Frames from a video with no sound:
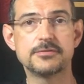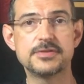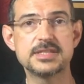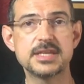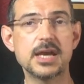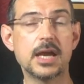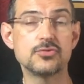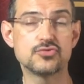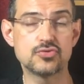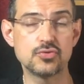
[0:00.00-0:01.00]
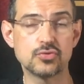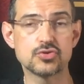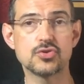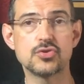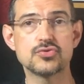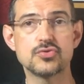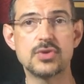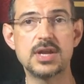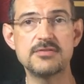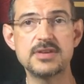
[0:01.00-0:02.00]
Fisker a une seconde chance de
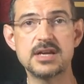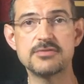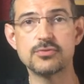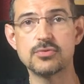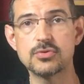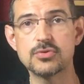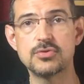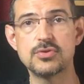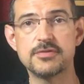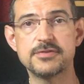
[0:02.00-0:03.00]
laver l'affront que lui